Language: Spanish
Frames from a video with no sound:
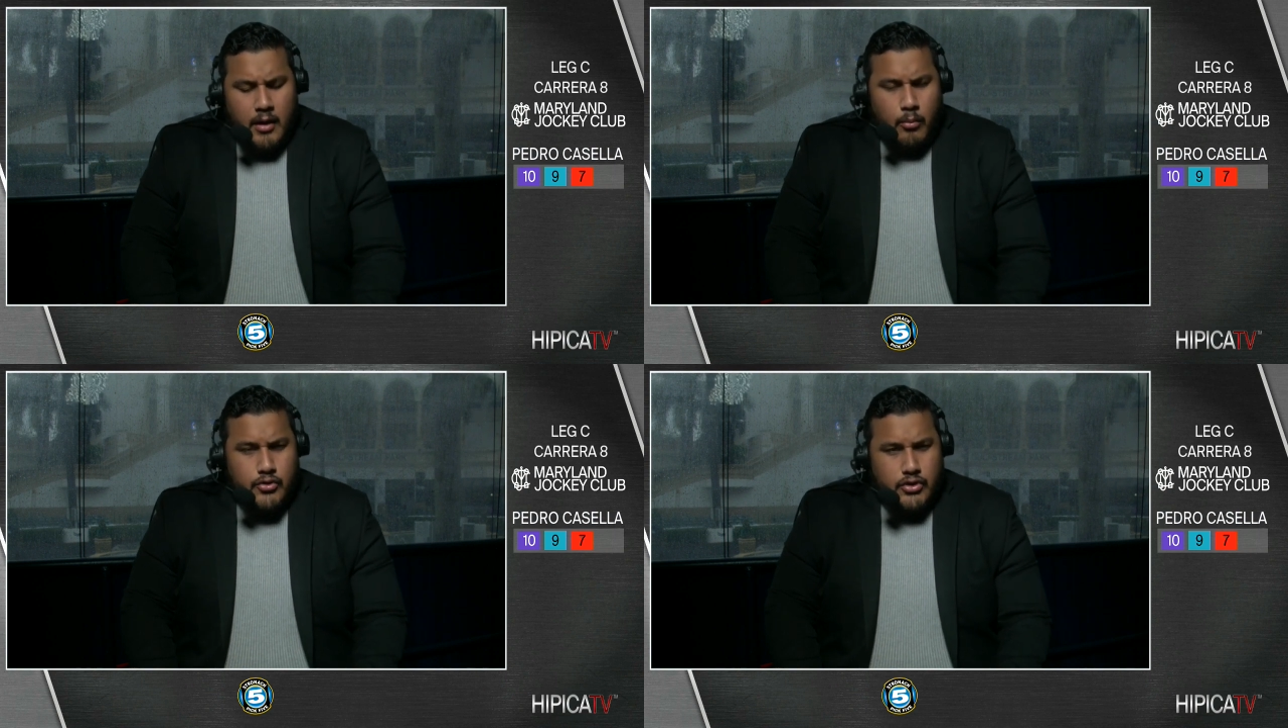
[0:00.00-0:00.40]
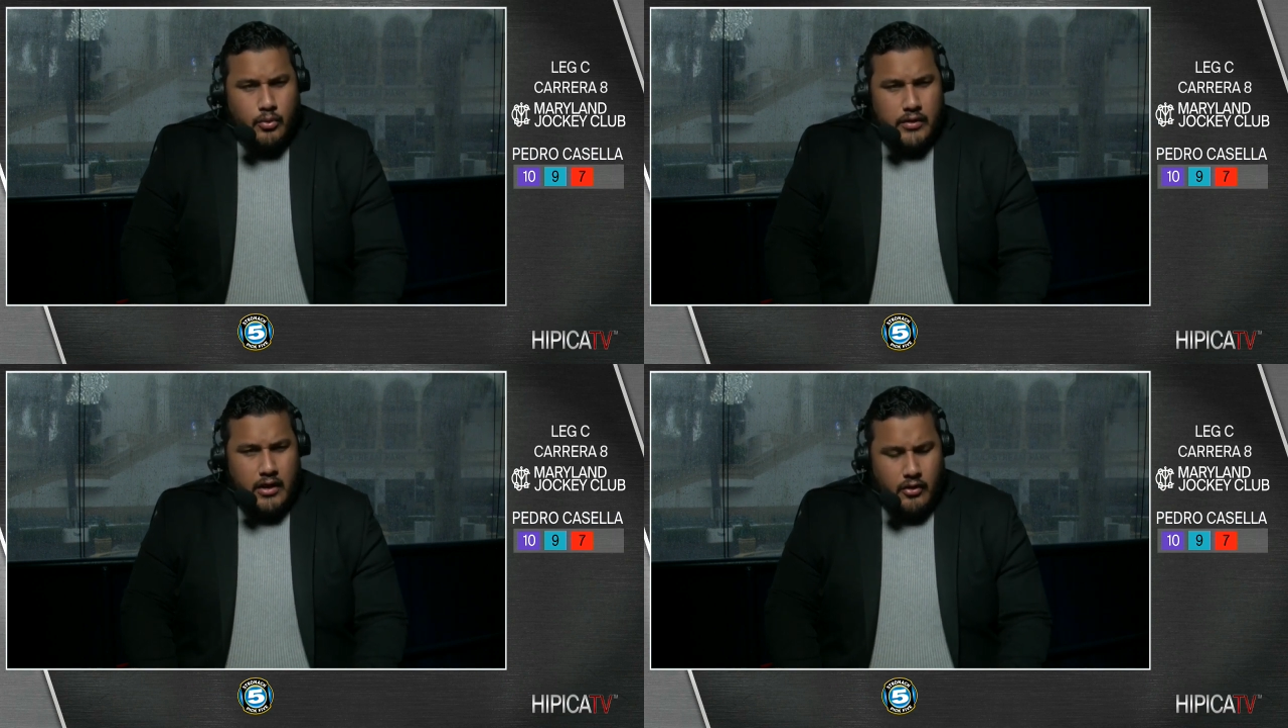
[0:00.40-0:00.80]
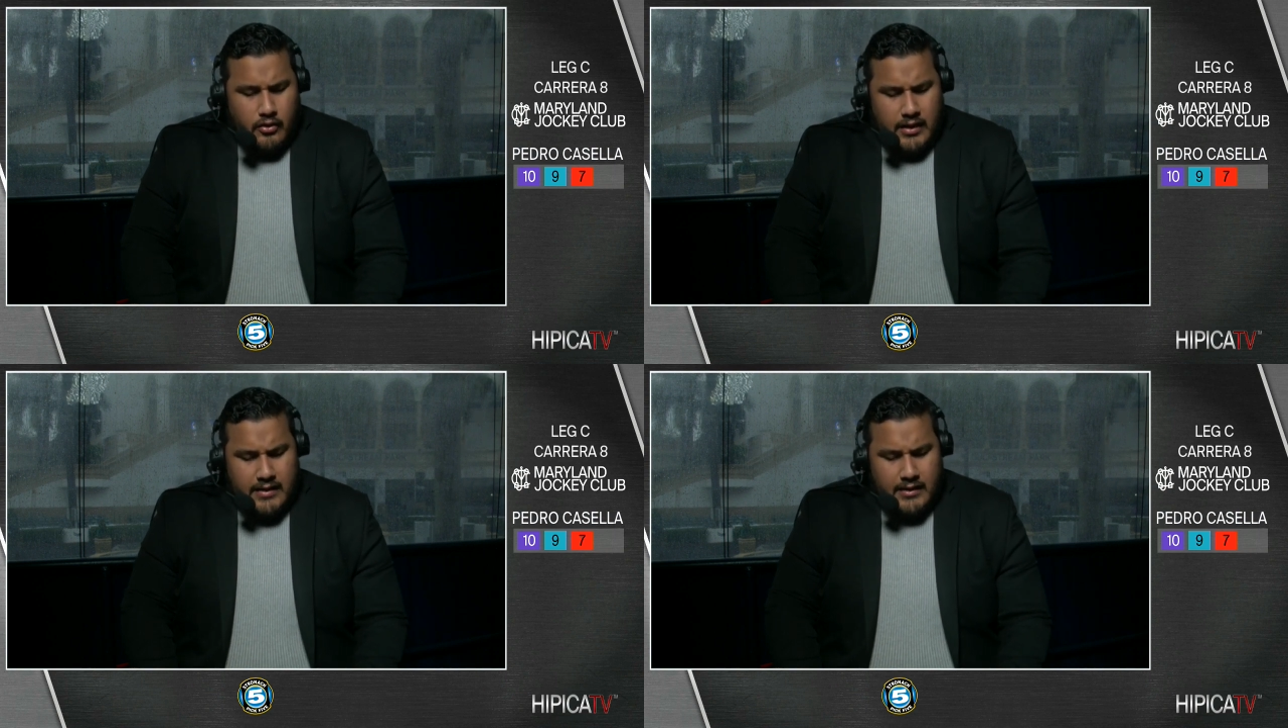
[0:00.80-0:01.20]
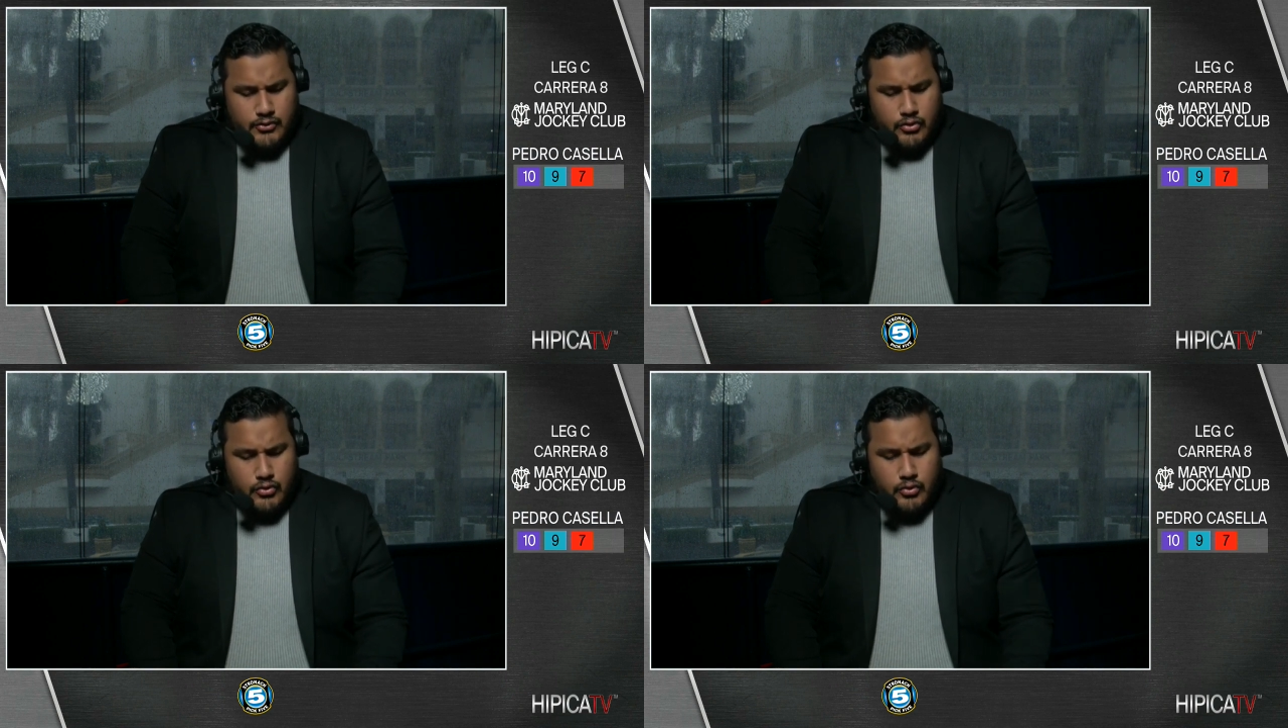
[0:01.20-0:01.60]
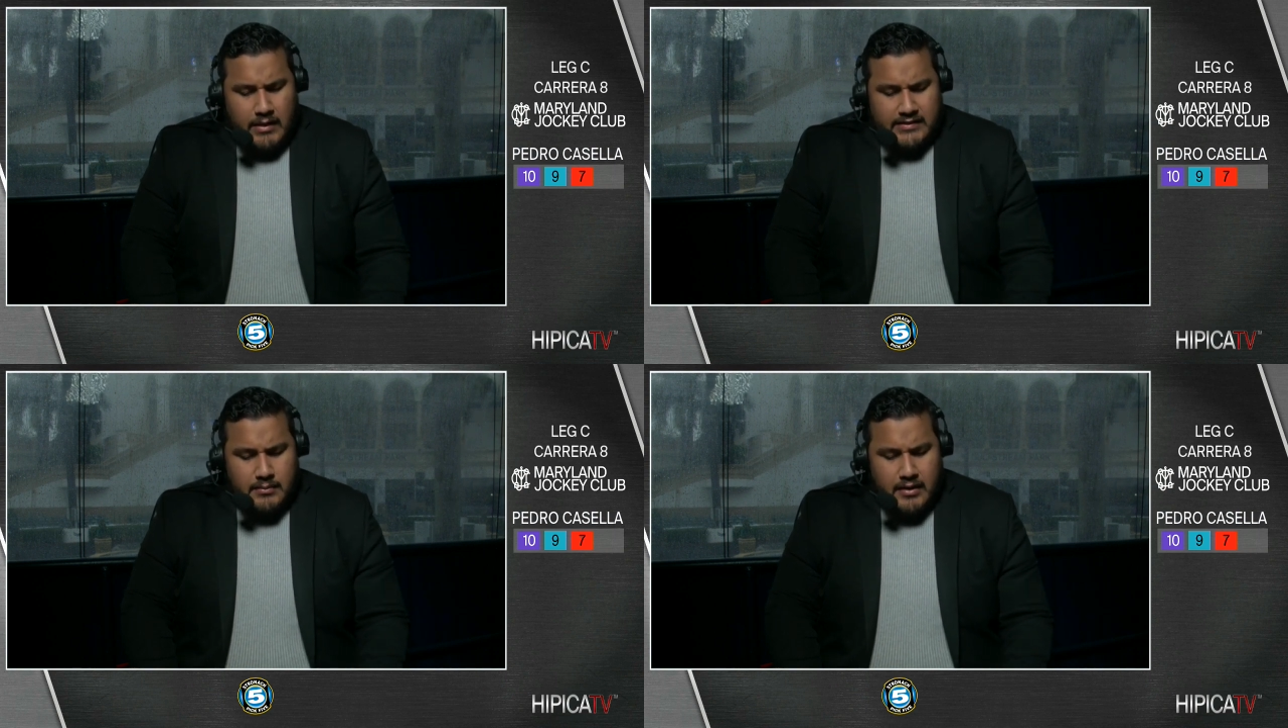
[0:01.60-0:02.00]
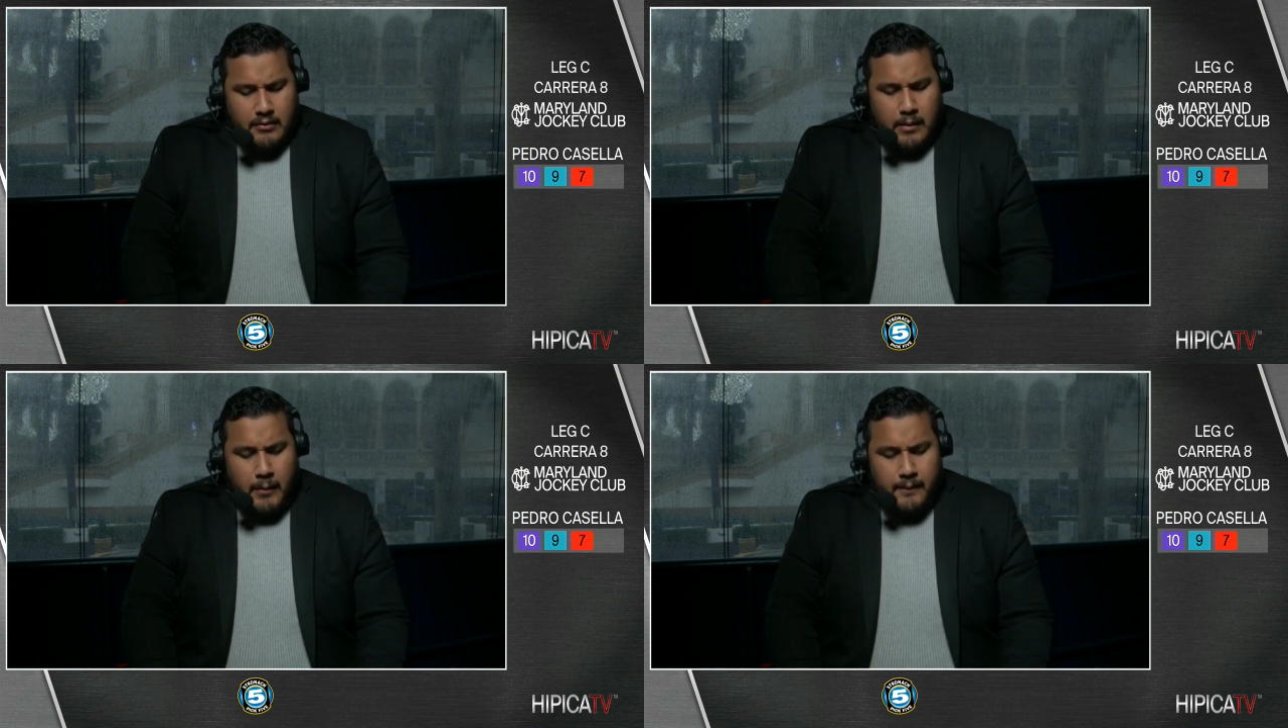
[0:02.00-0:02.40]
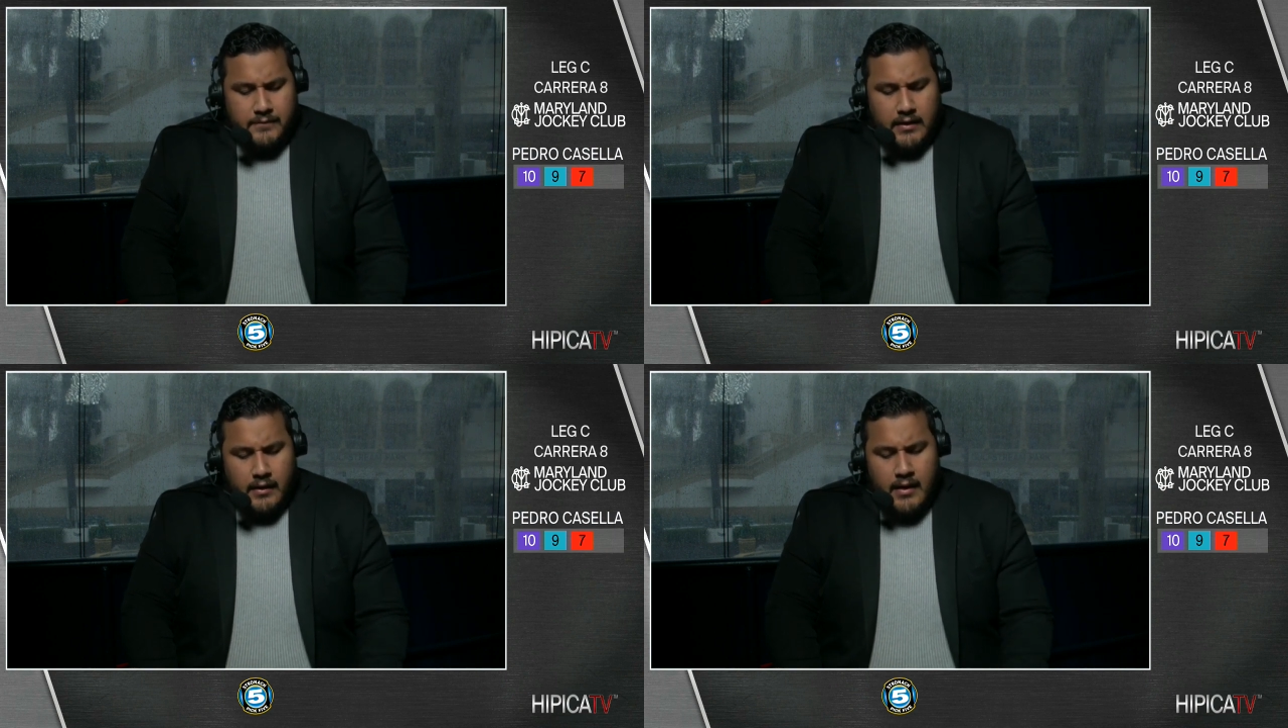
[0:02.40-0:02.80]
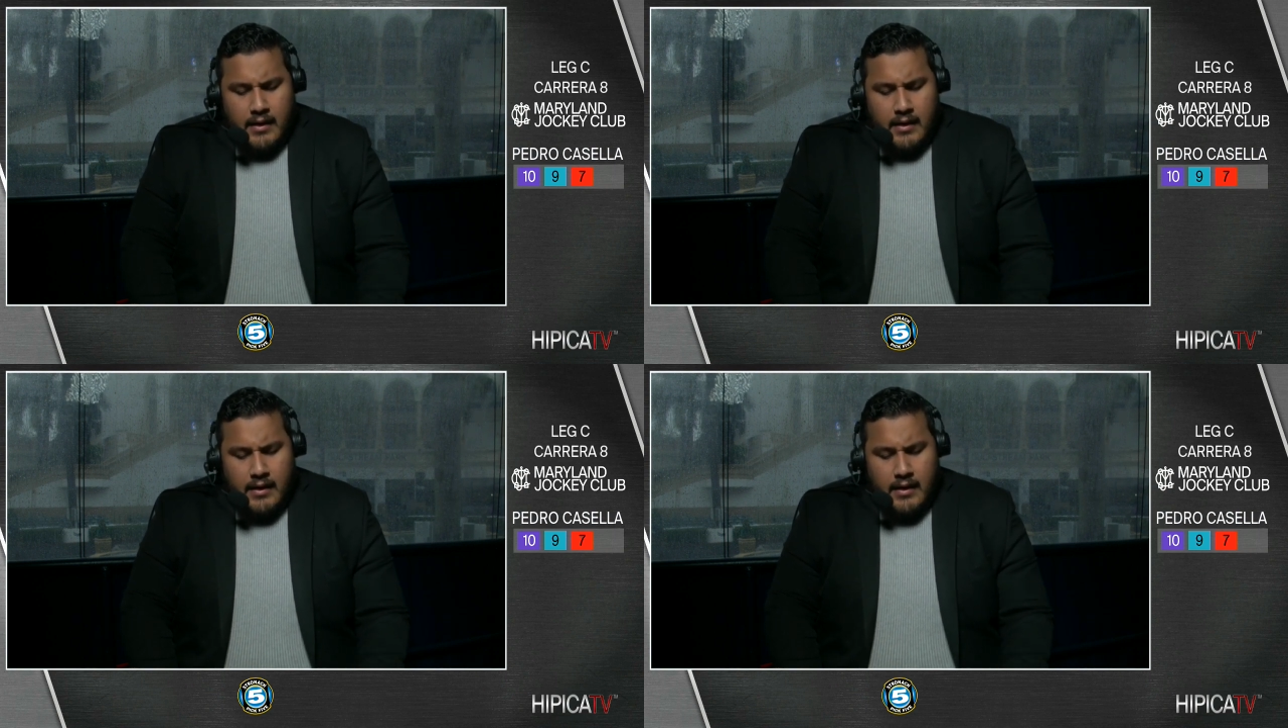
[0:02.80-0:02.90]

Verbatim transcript: mucho cuidado con ella, en su máxima rival Bunting,